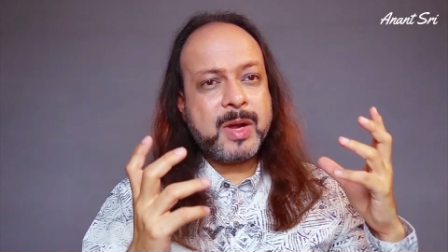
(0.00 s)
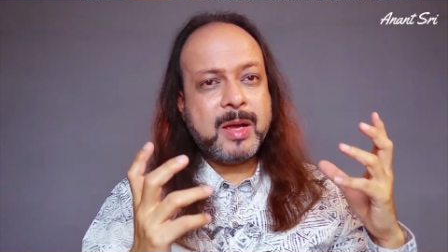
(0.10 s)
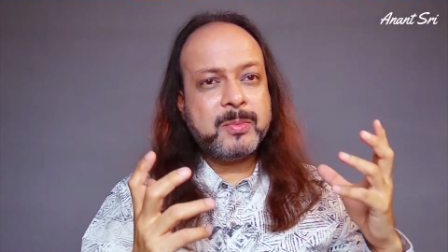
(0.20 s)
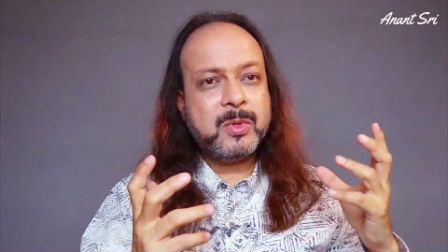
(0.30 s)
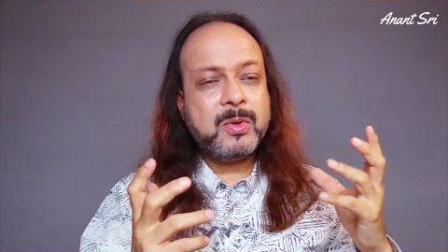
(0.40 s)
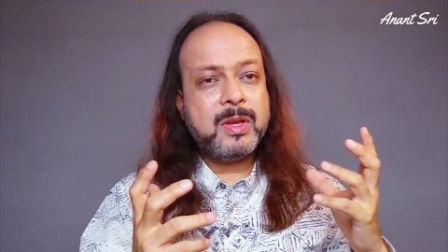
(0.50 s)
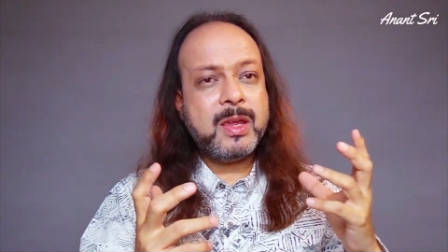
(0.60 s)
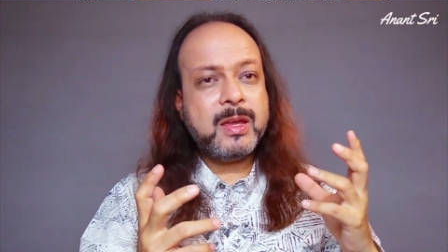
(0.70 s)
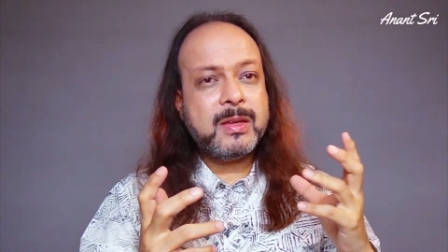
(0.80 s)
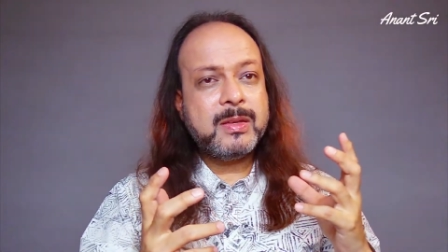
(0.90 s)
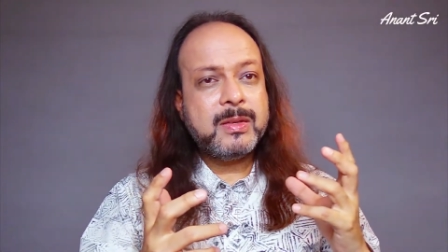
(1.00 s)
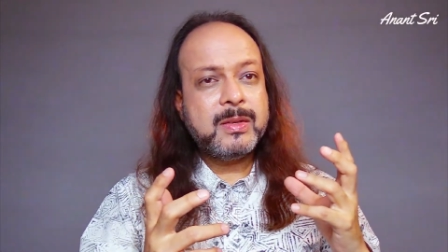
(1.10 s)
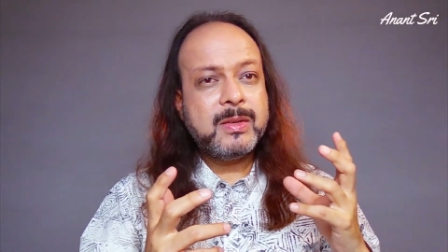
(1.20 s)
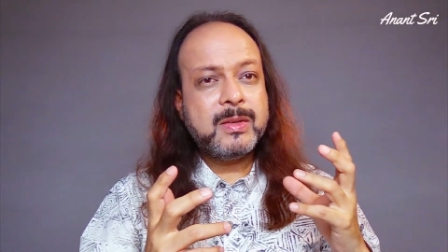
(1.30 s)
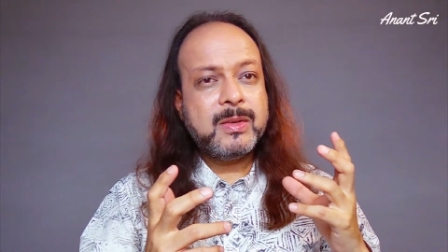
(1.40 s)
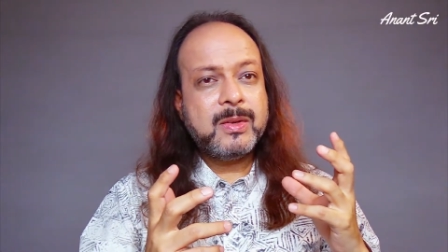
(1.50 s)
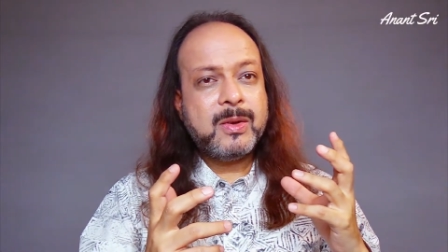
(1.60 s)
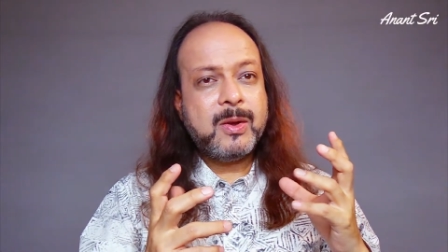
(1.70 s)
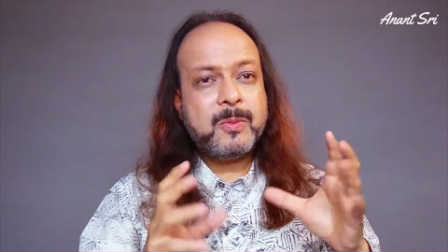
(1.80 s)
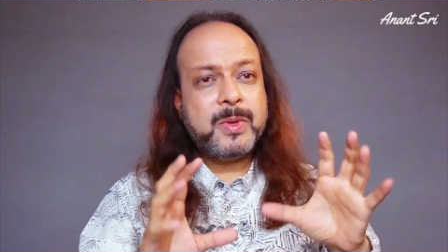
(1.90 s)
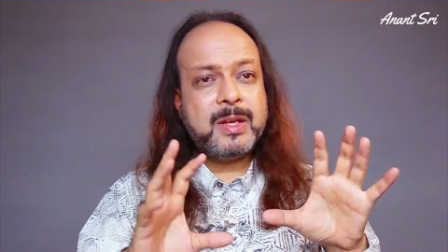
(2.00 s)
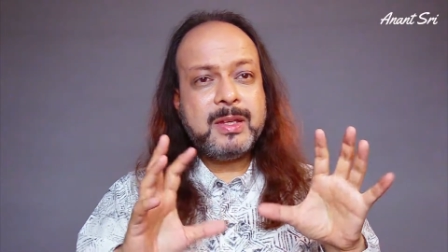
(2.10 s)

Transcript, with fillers: प्राप्त हो गया और फिर